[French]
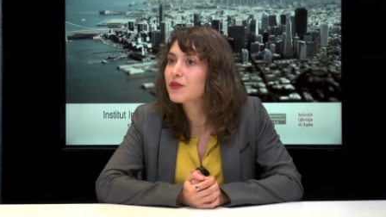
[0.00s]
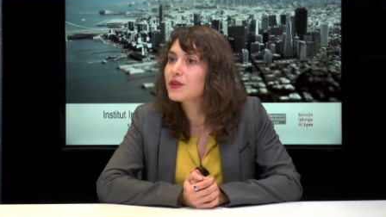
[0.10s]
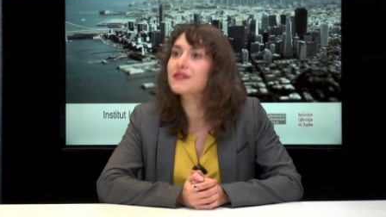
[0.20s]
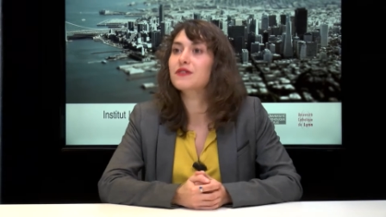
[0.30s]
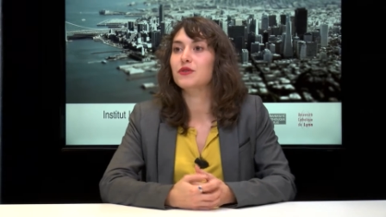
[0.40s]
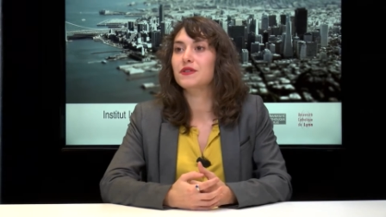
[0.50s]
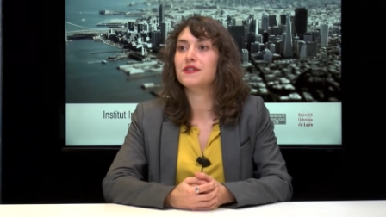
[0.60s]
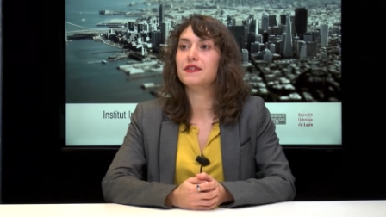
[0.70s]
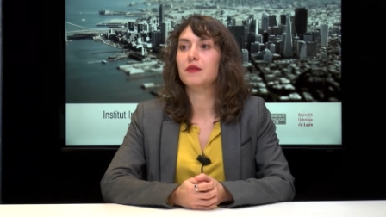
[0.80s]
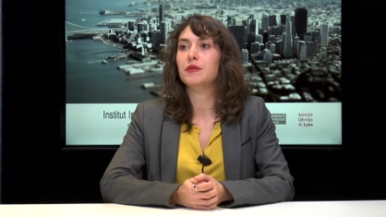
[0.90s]
dans les
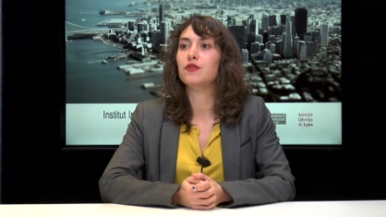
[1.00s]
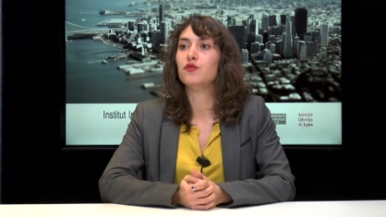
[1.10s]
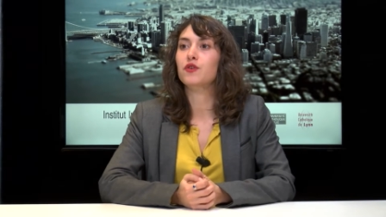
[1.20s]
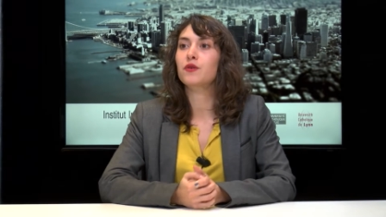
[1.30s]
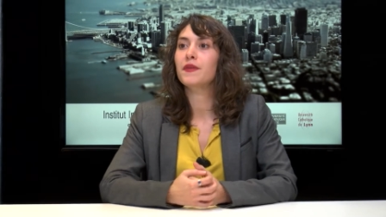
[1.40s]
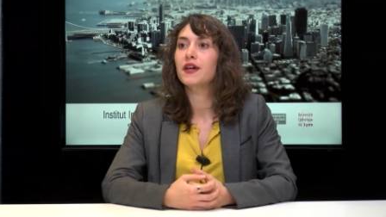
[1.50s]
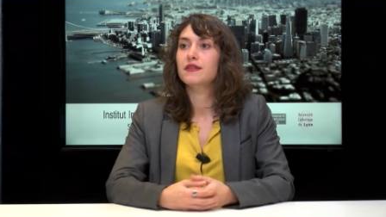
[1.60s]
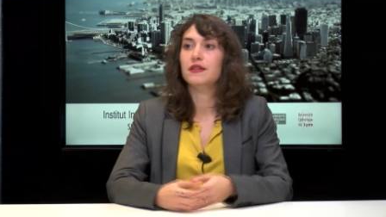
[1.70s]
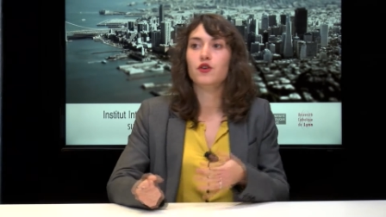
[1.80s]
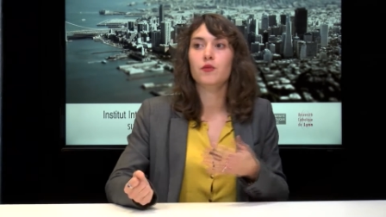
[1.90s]
écosystèmes innovants,
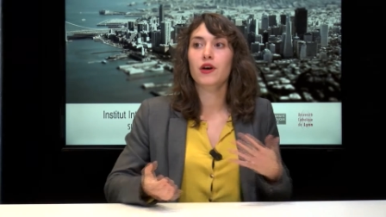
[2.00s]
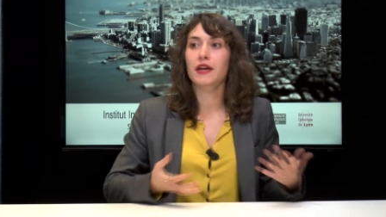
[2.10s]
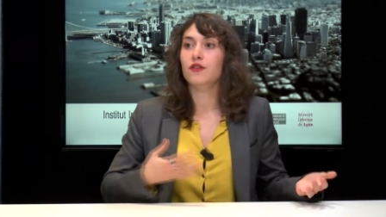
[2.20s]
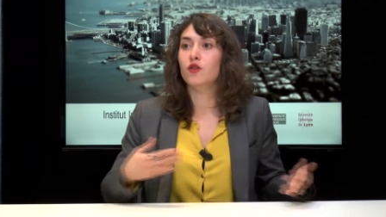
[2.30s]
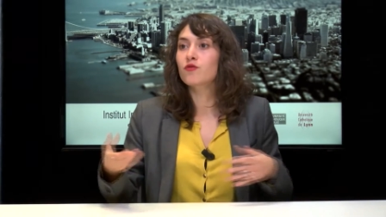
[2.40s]
c'est comment être en